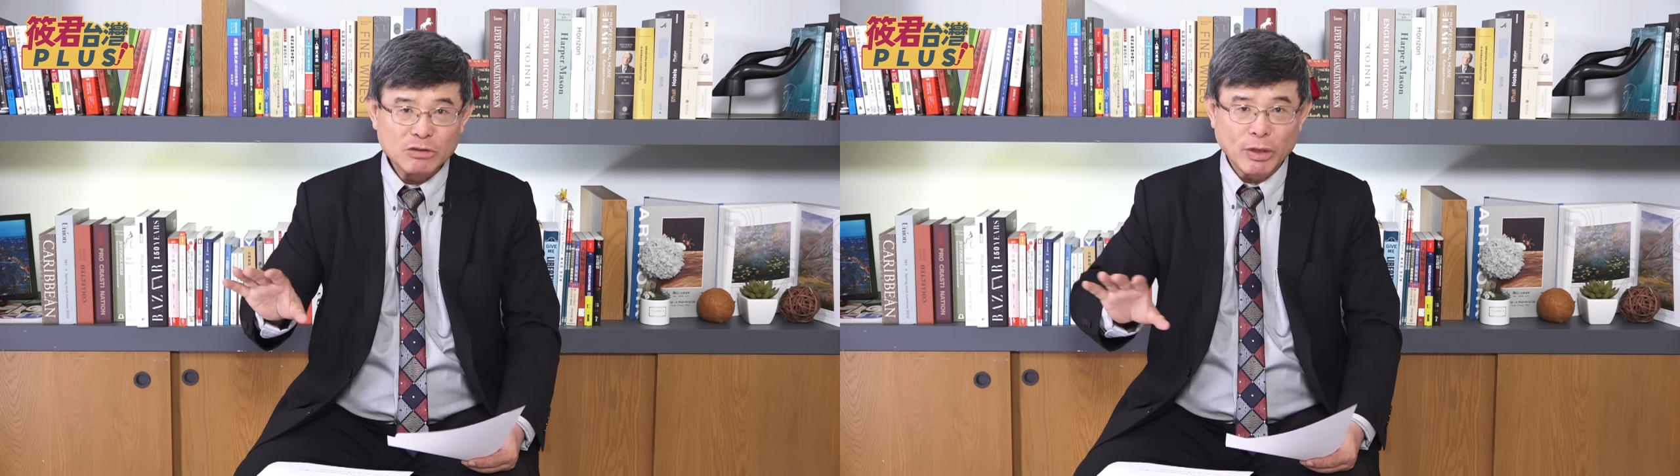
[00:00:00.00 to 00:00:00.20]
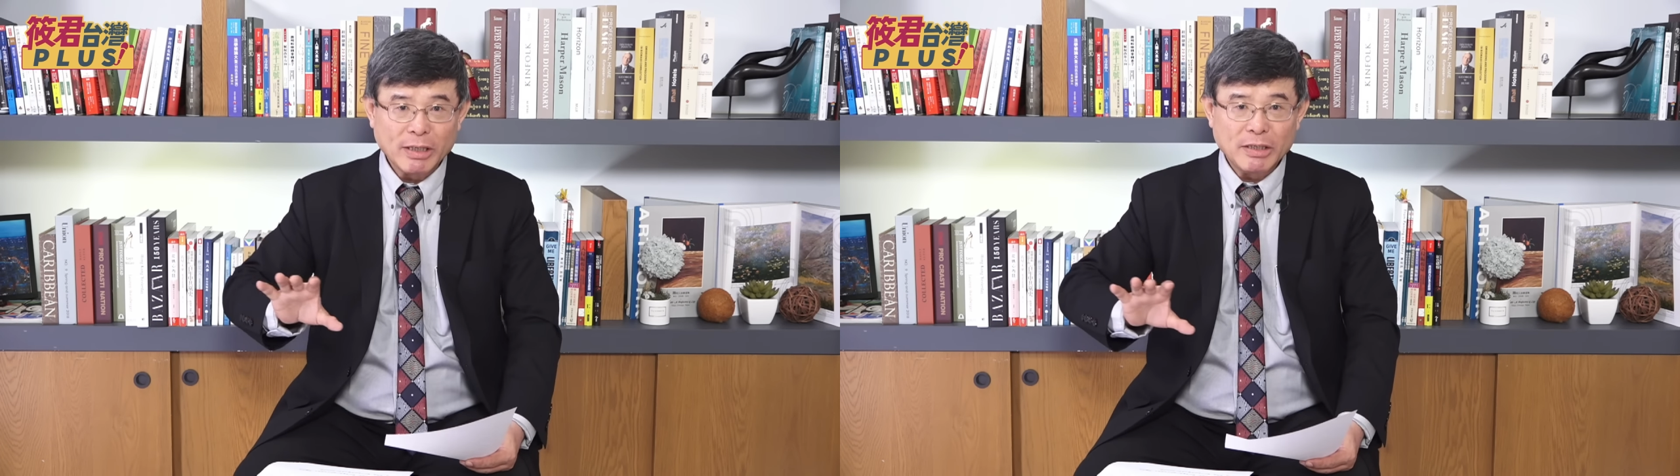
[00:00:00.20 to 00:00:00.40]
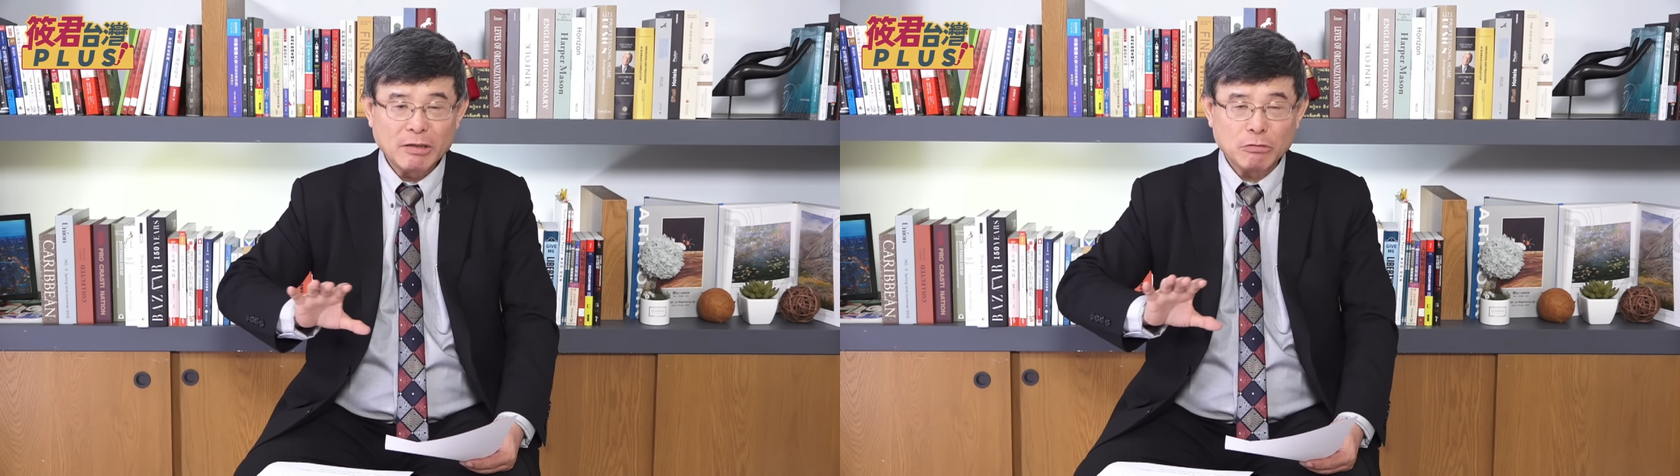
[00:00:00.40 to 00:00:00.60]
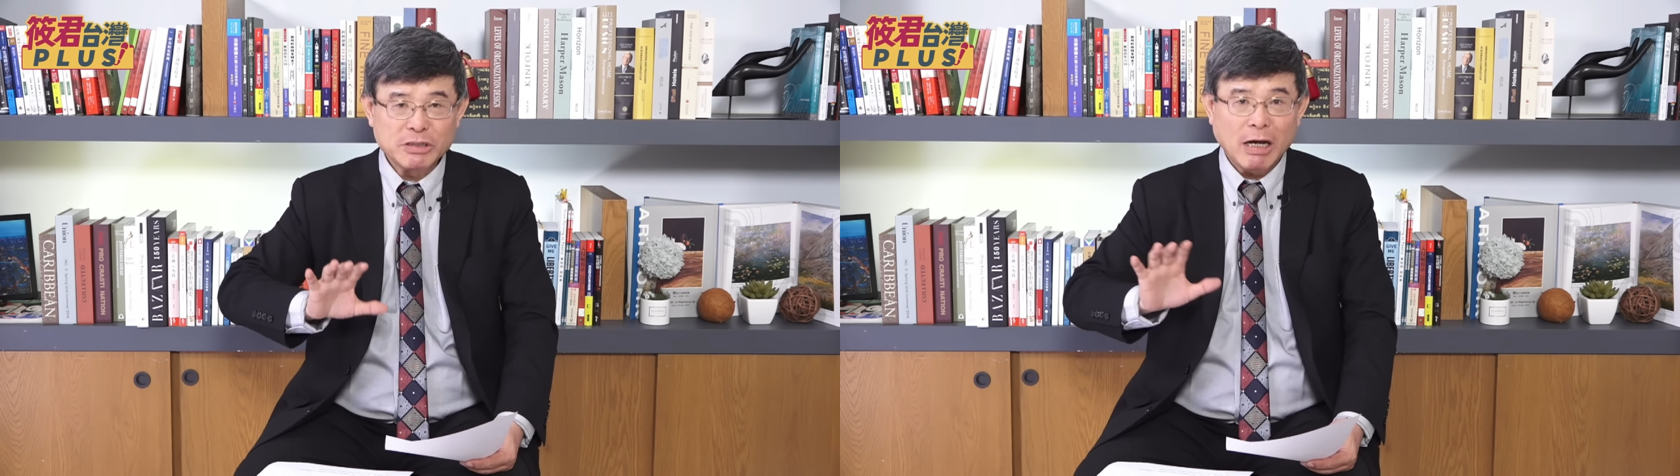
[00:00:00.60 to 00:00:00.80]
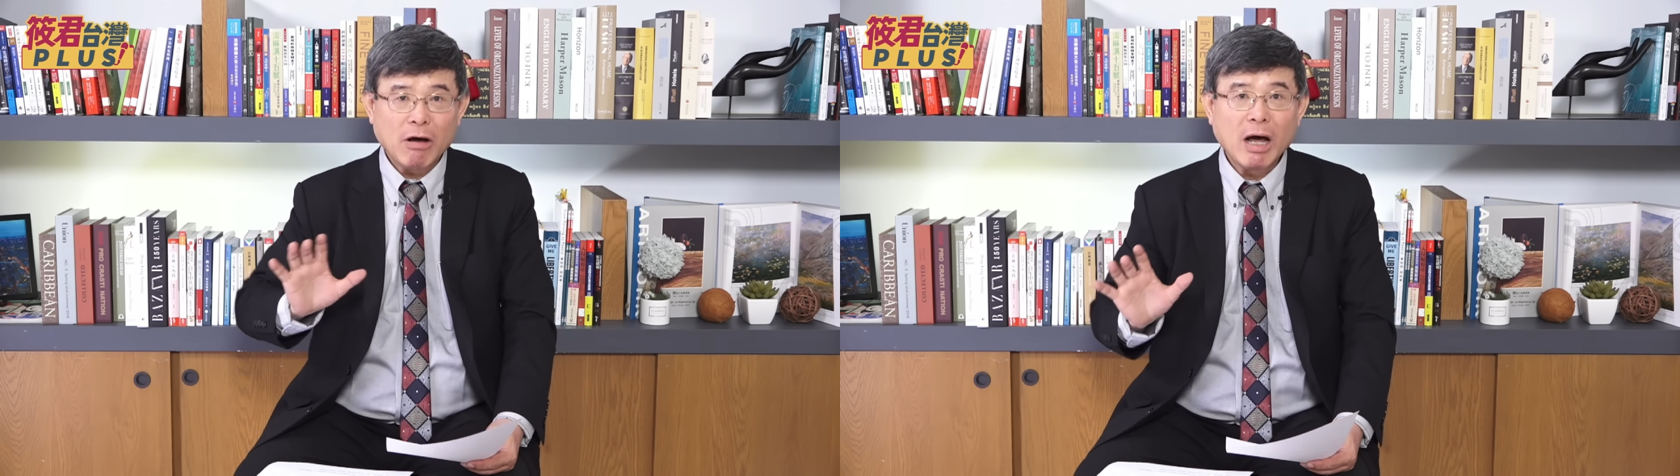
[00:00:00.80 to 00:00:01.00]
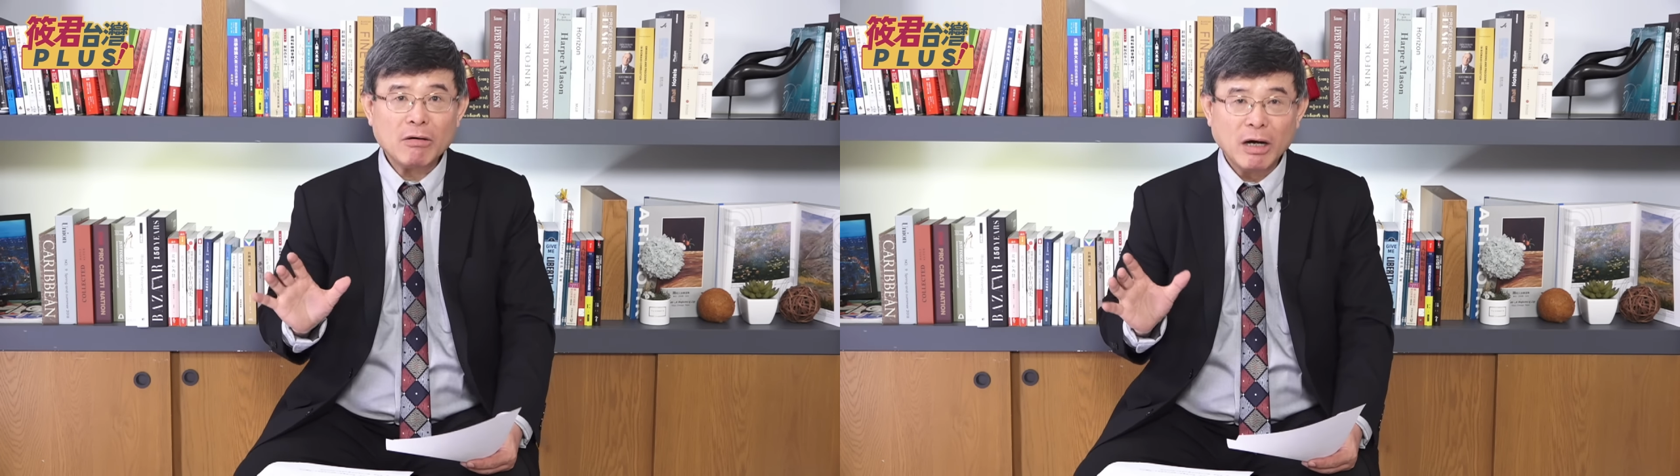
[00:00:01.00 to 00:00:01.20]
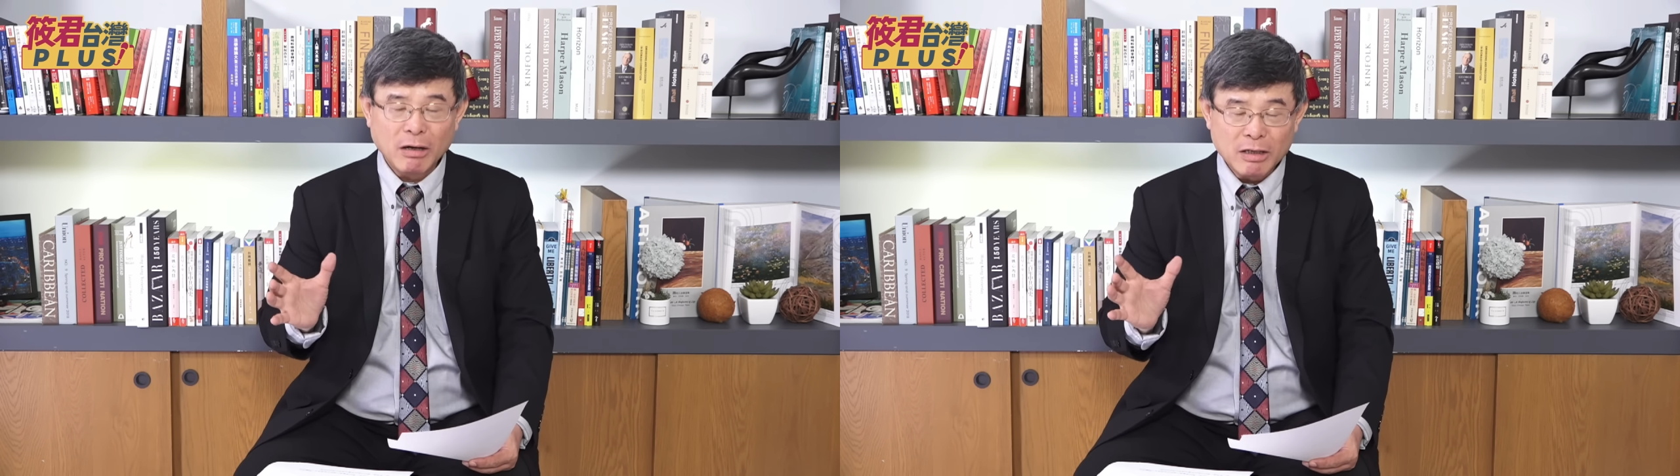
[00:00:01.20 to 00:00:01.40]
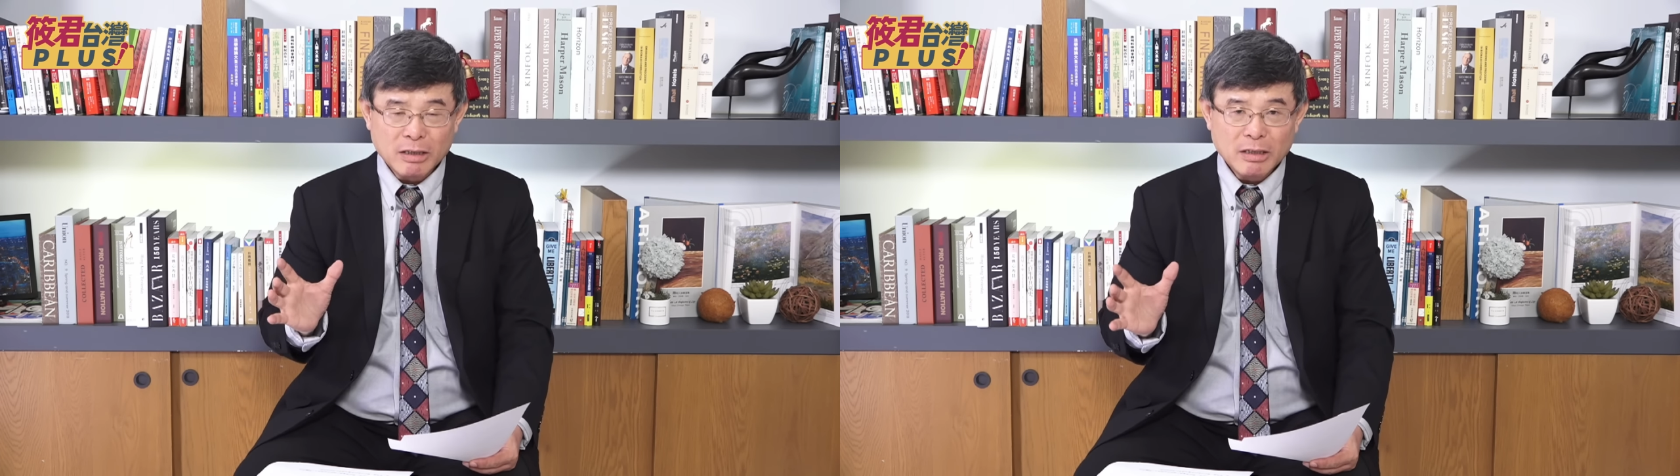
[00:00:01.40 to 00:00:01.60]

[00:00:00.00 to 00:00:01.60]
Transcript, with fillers: 选的那种骄傲啊，